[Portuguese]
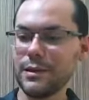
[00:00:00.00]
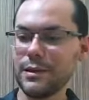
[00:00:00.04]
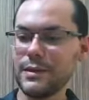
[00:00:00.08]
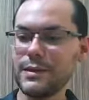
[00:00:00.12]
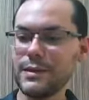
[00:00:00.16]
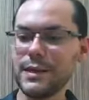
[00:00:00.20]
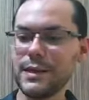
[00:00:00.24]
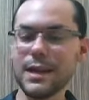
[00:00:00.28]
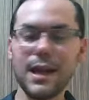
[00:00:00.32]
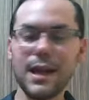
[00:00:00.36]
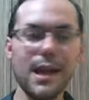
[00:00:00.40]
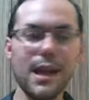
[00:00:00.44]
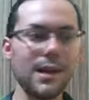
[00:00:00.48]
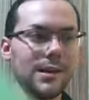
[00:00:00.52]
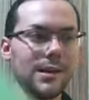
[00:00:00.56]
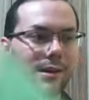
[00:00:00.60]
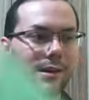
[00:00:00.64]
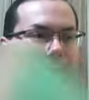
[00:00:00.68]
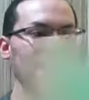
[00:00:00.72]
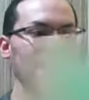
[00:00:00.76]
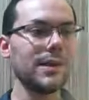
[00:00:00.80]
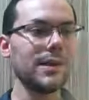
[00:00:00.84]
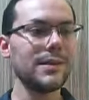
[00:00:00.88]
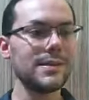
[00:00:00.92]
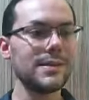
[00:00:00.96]
Esse
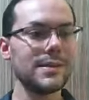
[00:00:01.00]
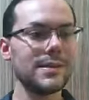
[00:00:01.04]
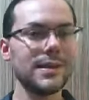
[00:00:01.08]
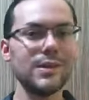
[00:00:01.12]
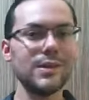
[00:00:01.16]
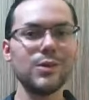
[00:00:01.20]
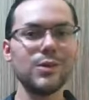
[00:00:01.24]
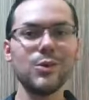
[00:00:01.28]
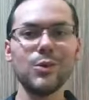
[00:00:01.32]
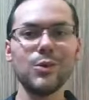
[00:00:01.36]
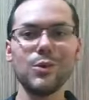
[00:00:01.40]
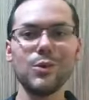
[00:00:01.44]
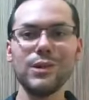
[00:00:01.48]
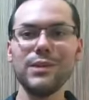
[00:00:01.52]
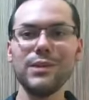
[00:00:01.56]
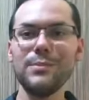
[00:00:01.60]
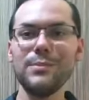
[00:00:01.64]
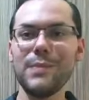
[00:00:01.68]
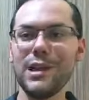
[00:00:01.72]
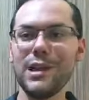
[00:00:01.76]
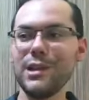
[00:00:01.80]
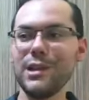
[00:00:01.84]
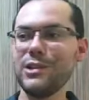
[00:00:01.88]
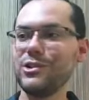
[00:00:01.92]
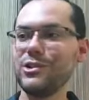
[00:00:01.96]
cara era escritor e
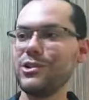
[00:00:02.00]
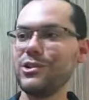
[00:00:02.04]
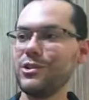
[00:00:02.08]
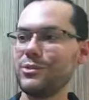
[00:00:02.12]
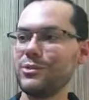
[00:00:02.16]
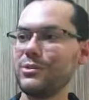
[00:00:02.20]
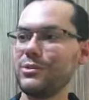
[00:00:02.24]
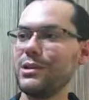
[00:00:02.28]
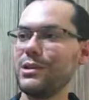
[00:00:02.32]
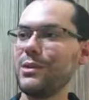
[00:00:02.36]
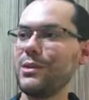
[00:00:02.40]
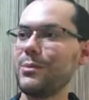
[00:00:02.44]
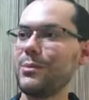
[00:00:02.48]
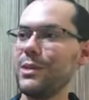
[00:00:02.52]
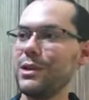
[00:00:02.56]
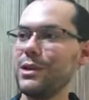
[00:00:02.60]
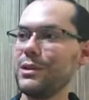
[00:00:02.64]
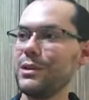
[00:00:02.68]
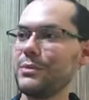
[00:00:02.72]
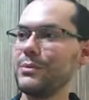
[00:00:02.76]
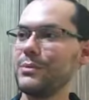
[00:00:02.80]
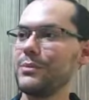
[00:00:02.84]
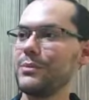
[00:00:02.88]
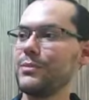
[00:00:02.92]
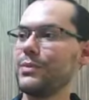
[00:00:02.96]
médico
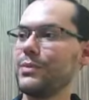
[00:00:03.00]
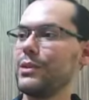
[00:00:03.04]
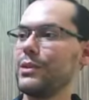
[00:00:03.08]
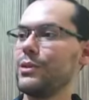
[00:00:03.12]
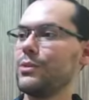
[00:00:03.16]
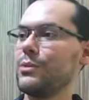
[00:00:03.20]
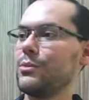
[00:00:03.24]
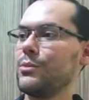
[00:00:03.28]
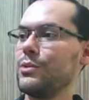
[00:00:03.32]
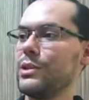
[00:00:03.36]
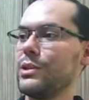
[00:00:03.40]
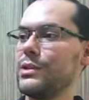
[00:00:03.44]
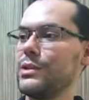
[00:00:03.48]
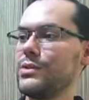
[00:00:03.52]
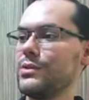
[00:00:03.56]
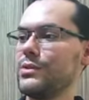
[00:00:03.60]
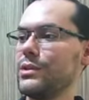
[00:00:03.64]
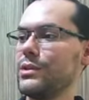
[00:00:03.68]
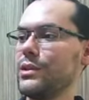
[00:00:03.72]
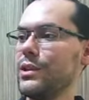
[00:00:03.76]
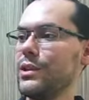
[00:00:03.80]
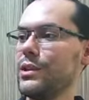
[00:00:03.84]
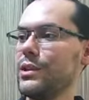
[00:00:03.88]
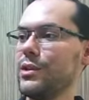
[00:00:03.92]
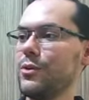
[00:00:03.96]
também. Por isso
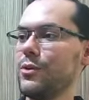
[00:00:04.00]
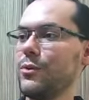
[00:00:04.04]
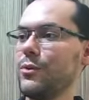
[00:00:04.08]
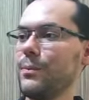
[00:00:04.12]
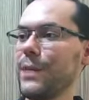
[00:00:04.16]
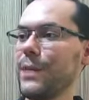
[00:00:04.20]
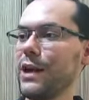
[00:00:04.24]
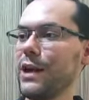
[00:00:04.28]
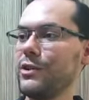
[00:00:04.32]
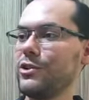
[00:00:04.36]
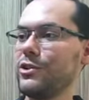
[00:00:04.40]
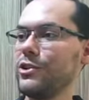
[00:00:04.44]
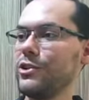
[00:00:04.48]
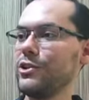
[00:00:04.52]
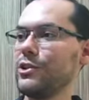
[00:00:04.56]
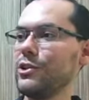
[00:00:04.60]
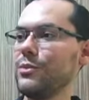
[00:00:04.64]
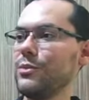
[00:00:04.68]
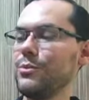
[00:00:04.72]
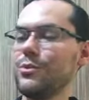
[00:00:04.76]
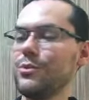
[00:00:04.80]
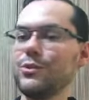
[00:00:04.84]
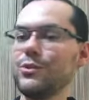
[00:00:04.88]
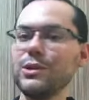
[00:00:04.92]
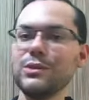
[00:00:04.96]
que ele
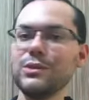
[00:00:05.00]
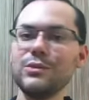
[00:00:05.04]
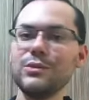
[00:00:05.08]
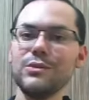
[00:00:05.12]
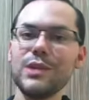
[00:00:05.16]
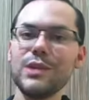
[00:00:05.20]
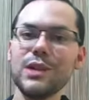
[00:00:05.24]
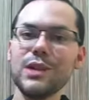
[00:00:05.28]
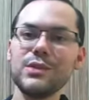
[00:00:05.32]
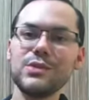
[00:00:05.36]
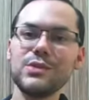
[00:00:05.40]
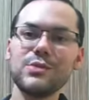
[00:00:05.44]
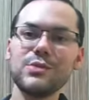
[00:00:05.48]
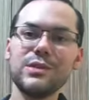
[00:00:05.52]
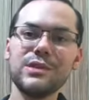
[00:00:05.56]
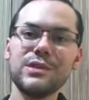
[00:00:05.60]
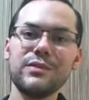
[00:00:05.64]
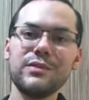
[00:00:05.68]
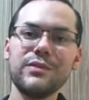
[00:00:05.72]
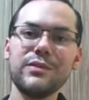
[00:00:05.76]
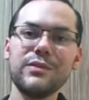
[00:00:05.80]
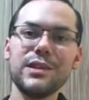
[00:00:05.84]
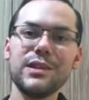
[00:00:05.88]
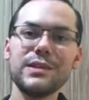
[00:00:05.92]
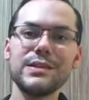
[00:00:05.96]
compartilha muito das suas
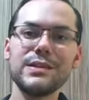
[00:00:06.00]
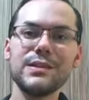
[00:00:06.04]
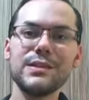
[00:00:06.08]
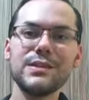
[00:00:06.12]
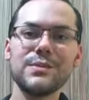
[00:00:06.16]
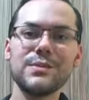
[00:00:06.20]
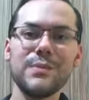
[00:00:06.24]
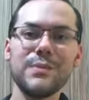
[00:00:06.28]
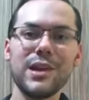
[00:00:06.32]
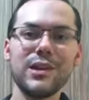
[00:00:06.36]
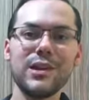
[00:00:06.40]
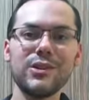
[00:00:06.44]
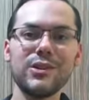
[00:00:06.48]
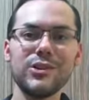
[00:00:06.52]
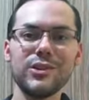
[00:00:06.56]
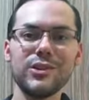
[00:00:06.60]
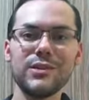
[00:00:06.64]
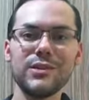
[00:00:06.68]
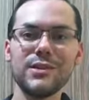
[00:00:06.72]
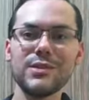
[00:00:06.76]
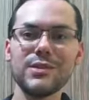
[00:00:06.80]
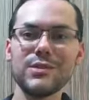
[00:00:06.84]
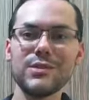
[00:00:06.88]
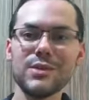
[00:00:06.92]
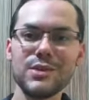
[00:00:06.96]
vivências
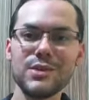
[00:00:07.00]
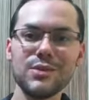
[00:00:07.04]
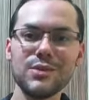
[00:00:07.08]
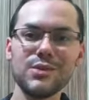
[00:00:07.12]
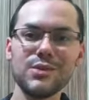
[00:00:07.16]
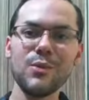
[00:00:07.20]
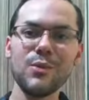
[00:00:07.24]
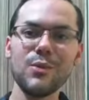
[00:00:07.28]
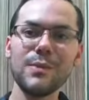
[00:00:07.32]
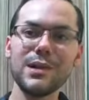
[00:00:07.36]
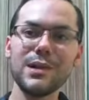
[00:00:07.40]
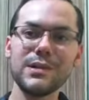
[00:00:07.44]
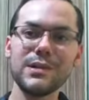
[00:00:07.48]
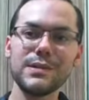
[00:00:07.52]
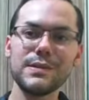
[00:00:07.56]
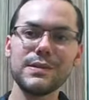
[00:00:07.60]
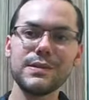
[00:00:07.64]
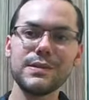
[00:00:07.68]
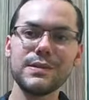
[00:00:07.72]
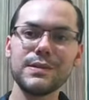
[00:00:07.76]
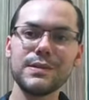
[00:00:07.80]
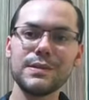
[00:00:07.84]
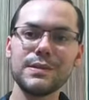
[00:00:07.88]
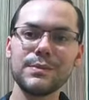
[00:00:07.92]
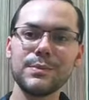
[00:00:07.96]
médicas nos
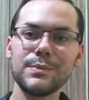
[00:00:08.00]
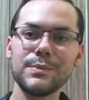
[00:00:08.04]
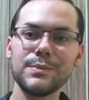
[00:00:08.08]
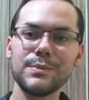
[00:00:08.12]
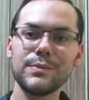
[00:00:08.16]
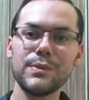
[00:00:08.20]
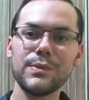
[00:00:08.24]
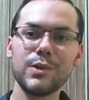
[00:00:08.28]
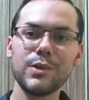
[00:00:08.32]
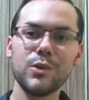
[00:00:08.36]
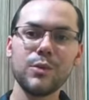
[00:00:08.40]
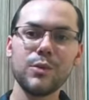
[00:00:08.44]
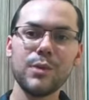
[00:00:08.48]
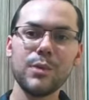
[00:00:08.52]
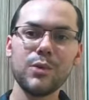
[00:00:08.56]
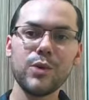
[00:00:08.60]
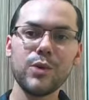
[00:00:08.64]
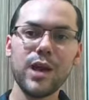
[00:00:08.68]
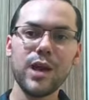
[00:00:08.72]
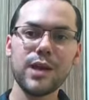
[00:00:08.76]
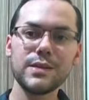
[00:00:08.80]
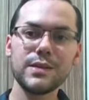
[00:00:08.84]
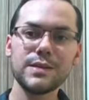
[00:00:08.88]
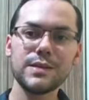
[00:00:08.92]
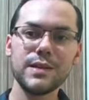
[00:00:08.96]
romances. Como é o
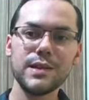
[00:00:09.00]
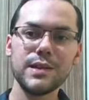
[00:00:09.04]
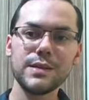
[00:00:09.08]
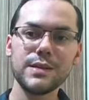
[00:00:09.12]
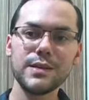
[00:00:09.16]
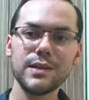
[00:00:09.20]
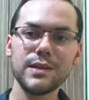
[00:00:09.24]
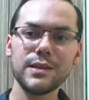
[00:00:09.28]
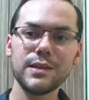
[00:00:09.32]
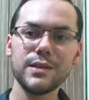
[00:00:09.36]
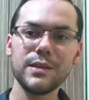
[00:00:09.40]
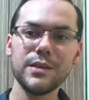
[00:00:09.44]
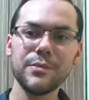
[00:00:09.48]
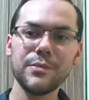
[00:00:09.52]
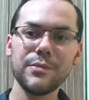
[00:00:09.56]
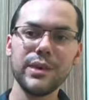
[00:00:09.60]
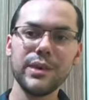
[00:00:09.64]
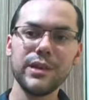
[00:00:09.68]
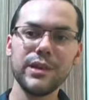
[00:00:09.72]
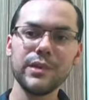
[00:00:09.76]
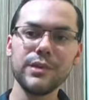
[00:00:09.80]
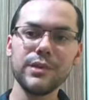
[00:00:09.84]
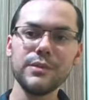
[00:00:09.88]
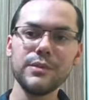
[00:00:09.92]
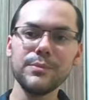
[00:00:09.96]
caso desse aqui
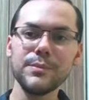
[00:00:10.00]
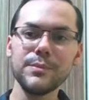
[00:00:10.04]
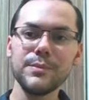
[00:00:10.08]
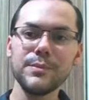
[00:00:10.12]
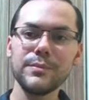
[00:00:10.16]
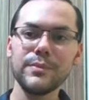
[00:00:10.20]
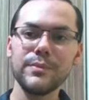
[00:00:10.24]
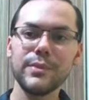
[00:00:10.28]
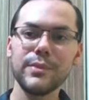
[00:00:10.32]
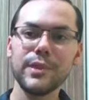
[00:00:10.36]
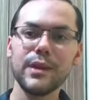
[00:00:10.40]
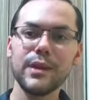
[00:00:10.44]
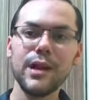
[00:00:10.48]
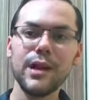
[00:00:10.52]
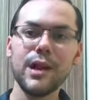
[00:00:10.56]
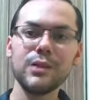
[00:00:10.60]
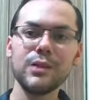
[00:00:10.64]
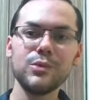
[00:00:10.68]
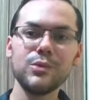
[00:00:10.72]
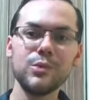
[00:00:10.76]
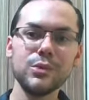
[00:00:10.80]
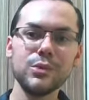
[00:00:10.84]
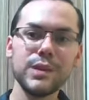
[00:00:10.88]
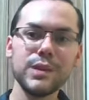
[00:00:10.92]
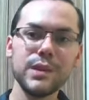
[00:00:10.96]
também, A
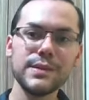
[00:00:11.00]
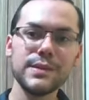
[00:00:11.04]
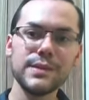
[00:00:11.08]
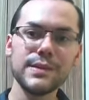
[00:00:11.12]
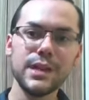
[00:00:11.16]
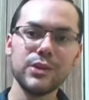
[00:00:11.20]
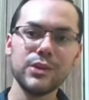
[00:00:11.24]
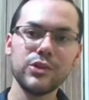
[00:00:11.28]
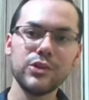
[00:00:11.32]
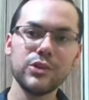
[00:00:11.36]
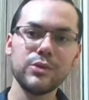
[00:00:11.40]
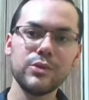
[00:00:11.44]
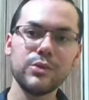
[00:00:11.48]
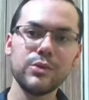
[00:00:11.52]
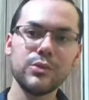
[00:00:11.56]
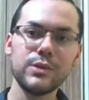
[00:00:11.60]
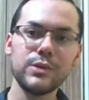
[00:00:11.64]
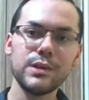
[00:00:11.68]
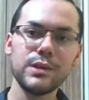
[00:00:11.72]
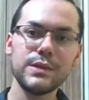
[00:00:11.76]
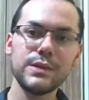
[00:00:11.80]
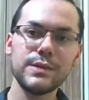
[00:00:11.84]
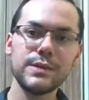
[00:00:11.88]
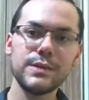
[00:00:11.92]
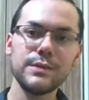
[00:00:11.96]
Dor Tem Sete
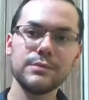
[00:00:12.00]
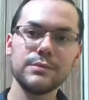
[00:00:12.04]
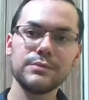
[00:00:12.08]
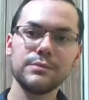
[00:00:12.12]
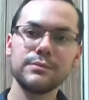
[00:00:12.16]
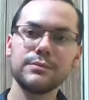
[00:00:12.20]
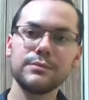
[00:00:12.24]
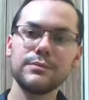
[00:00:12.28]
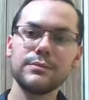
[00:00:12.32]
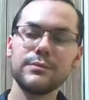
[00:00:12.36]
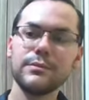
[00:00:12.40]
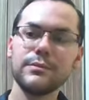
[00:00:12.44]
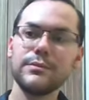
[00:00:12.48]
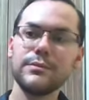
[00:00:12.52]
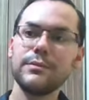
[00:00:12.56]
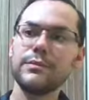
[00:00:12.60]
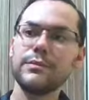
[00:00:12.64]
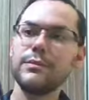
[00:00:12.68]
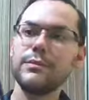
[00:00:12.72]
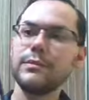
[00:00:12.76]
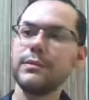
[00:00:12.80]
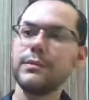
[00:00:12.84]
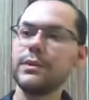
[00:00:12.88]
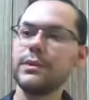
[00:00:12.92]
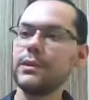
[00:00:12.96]
Cores,
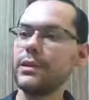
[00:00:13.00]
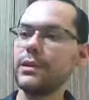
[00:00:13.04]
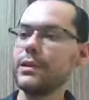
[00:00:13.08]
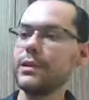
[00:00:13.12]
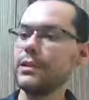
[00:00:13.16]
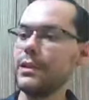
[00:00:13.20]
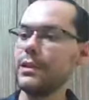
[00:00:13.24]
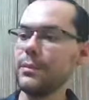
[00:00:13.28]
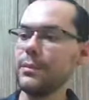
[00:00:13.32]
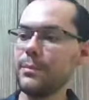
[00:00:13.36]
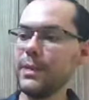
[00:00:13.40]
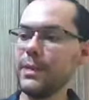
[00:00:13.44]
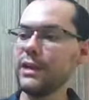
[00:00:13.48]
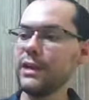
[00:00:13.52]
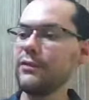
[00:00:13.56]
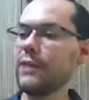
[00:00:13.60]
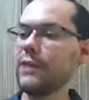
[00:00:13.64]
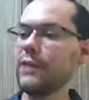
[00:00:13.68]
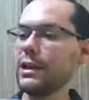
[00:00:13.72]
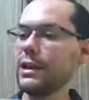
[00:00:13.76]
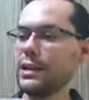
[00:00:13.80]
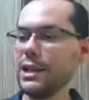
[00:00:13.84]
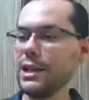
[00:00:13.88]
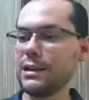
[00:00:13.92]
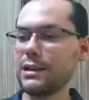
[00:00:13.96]
que também
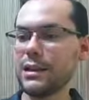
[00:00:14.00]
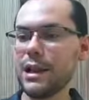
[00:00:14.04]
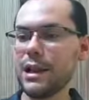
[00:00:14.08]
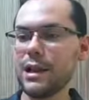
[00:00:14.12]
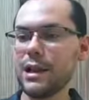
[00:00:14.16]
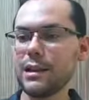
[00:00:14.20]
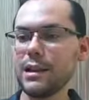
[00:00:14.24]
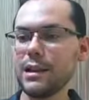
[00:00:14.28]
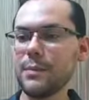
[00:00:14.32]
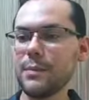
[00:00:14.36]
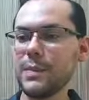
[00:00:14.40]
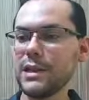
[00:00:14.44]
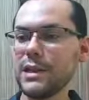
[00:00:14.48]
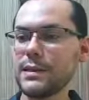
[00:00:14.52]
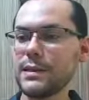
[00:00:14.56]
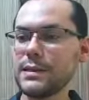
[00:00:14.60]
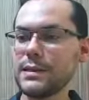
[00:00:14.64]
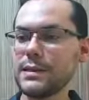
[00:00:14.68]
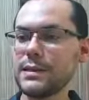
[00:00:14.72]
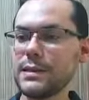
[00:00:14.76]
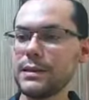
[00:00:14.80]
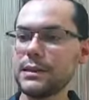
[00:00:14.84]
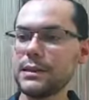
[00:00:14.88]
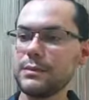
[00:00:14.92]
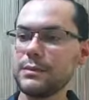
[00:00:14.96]
vai tratar da
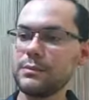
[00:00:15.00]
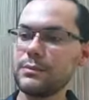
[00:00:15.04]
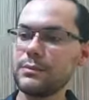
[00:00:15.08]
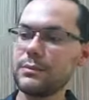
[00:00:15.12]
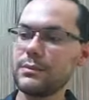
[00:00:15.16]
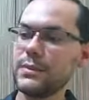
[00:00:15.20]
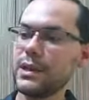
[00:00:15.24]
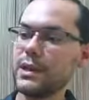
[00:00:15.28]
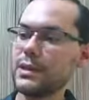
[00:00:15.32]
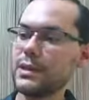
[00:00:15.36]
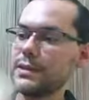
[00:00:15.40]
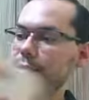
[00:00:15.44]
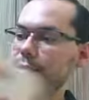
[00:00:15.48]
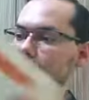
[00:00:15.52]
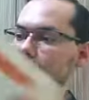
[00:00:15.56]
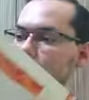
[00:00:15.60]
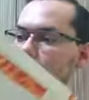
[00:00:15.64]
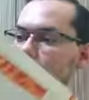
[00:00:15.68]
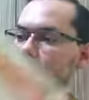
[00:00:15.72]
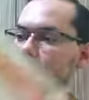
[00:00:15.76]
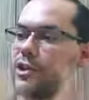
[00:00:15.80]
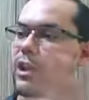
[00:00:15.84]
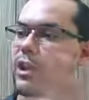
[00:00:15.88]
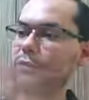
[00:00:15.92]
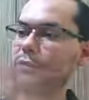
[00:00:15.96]
medicina. Esse
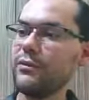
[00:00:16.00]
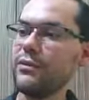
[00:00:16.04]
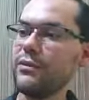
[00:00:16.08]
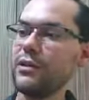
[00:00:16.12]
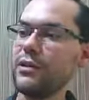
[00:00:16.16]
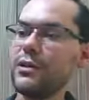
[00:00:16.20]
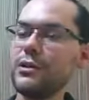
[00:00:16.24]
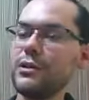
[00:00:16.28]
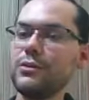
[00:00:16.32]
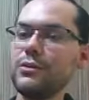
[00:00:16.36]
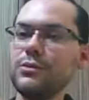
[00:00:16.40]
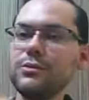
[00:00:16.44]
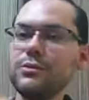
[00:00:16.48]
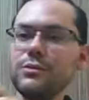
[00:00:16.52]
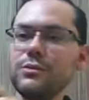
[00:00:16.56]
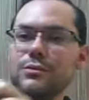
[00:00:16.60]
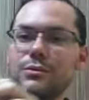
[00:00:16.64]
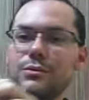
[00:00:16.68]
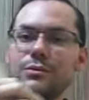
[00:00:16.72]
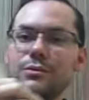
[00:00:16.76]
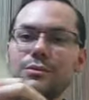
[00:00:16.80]
aqui já veio